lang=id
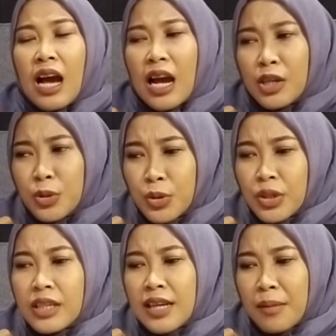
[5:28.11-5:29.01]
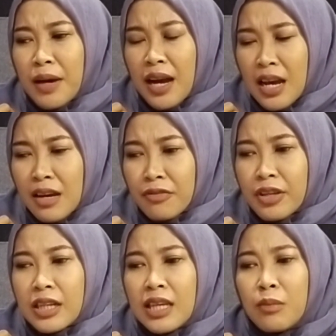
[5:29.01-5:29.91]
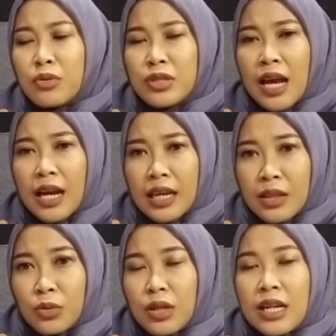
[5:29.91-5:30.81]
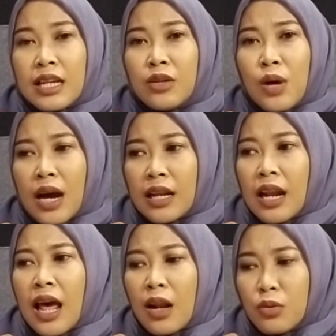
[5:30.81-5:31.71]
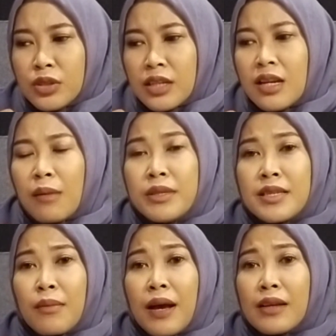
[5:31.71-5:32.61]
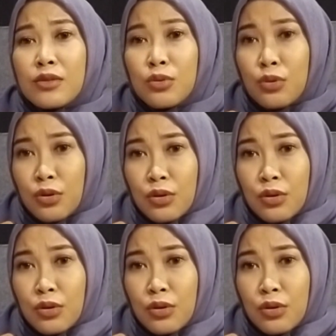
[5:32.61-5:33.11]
Aduh, iya maaf, ini ibu sakit udah dari dua hari lalu jadi nggak bisa masuk.